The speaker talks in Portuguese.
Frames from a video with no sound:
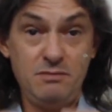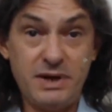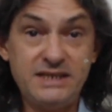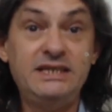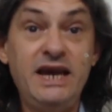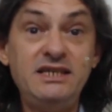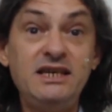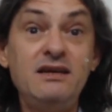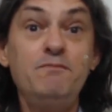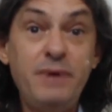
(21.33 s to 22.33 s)

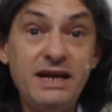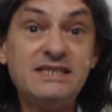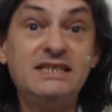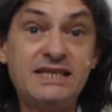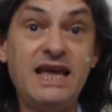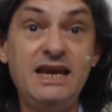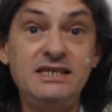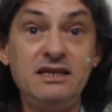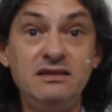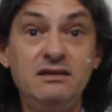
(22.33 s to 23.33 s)
Paciência,
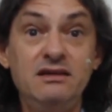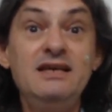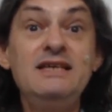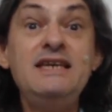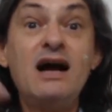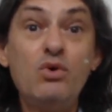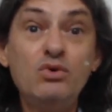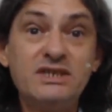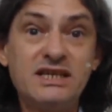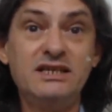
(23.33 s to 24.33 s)
persistência e a
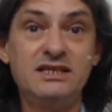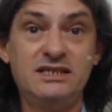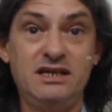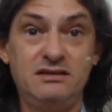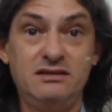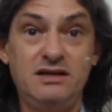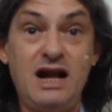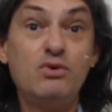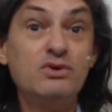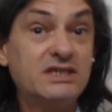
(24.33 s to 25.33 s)
constância.
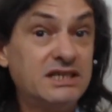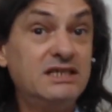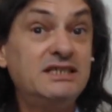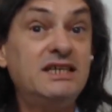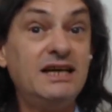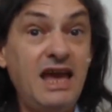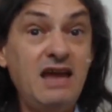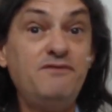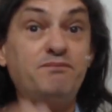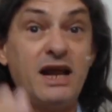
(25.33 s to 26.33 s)
A constância
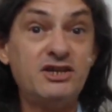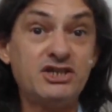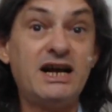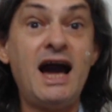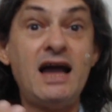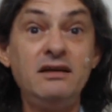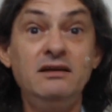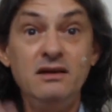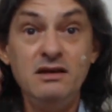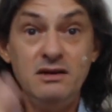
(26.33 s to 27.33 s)
em praticar
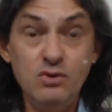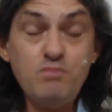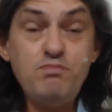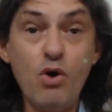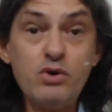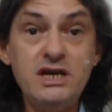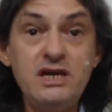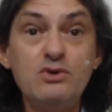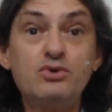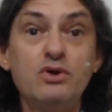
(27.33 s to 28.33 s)
um
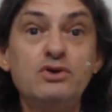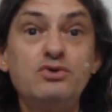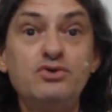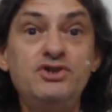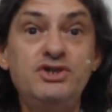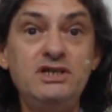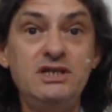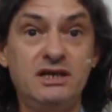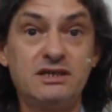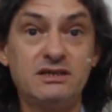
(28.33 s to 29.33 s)
pouquinho todos os
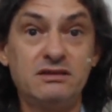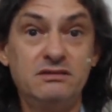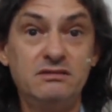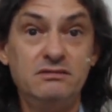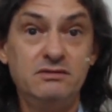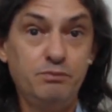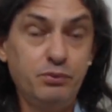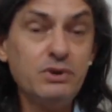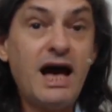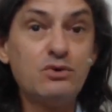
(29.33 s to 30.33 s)
dias.
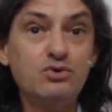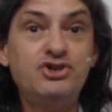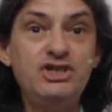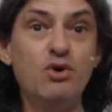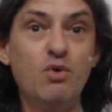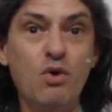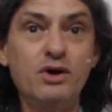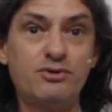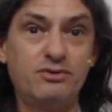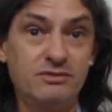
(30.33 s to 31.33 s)
Pular um dia ou
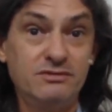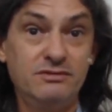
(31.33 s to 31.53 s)
outro,